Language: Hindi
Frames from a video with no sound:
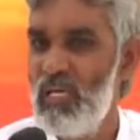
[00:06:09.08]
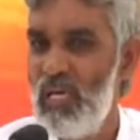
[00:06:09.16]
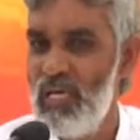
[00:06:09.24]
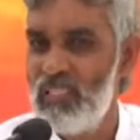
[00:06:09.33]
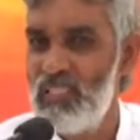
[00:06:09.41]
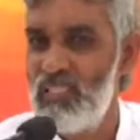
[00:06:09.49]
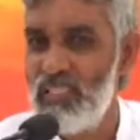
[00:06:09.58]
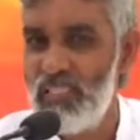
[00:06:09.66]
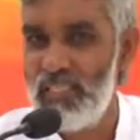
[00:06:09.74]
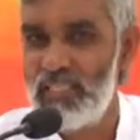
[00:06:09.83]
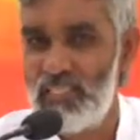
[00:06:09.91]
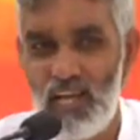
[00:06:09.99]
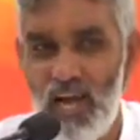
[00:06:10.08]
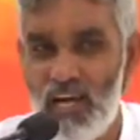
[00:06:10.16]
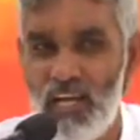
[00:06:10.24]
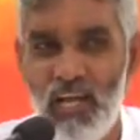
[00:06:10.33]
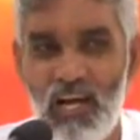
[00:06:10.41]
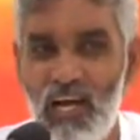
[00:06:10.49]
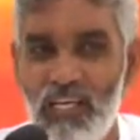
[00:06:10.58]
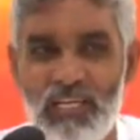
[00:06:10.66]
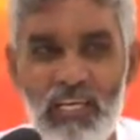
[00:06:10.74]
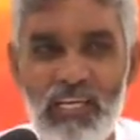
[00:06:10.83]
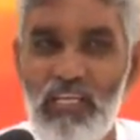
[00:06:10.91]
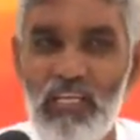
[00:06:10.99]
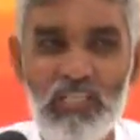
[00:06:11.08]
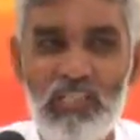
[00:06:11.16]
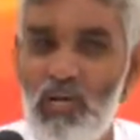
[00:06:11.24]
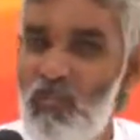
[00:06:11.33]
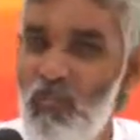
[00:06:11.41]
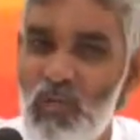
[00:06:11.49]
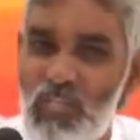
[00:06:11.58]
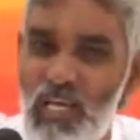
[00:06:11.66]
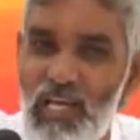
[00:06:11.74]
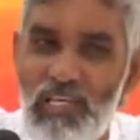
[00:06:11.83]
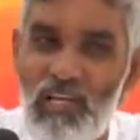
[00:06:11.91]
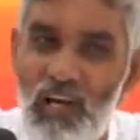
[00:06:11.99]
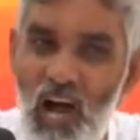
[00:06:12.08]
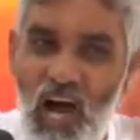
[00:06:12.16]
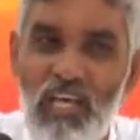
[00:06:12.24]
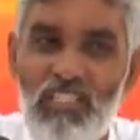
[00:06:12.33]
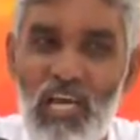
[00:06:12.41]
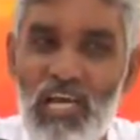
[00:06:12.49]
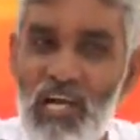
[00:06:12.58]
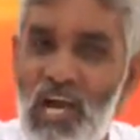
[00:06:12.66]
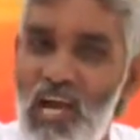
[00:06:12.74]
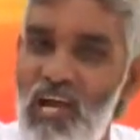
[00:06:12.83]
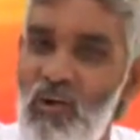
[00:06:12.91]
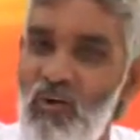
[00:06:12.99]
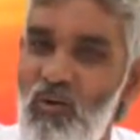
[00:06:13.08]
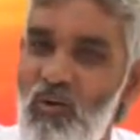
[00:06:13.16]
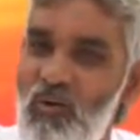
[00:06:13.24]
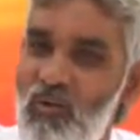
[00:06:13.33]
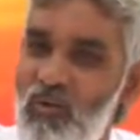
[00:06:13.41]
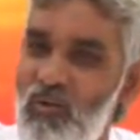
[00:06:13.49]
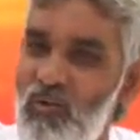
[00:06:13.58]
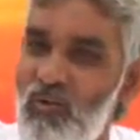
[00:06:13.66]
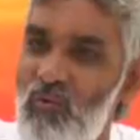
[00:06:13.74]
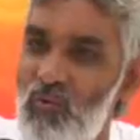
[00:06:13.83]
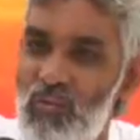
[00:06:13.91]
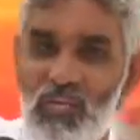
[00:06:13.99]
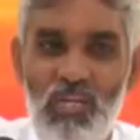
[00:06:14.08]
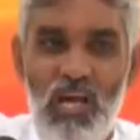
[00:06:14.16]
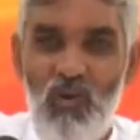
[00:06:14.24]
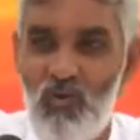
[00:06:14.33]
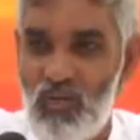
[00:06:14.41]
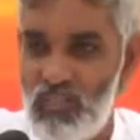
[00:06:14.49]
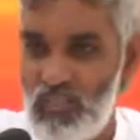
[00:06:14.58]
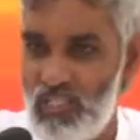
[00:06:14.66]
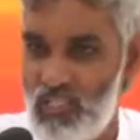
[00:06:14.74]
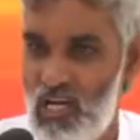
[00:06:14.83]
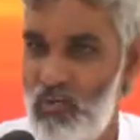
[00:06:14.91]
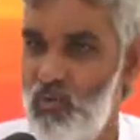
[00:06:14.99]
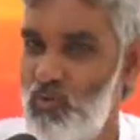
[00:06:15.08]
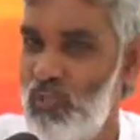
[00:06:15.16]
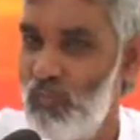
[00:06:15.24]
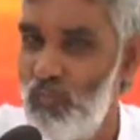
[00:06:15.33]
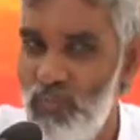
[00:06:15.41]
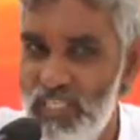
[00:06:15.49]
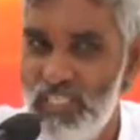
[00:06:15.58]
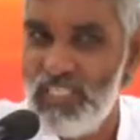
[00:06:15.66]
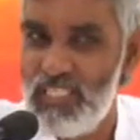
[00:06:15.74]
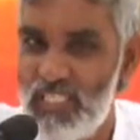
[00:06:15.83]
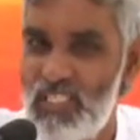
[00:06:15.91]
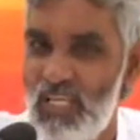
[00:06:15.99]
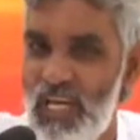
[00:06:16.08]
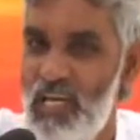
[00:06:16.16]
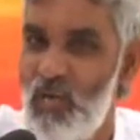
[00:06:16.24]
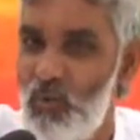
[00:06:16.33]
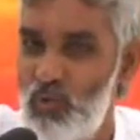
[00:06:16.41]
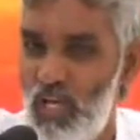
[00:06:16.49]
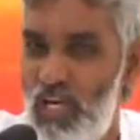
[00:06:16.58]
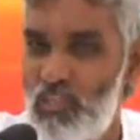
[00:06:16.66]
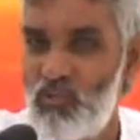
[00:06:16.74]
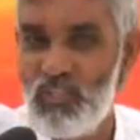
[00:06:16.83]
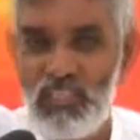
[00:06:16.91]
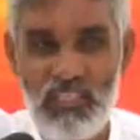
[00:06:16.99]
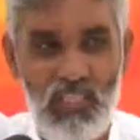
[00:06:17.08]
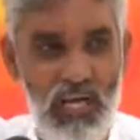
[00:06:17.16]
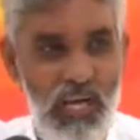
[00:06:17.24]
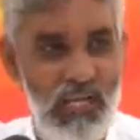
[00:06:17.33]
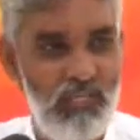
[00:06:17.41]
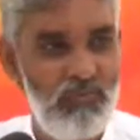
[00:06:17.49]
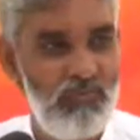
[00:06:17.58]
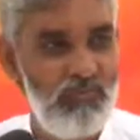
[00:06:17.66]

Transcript: ऐसी जगह छलांग लगानी है जहां पता है नहीं कहां जाएगा और क्या होगा तेरे साथ उस बीज की तरह उस अर्जुन की तरह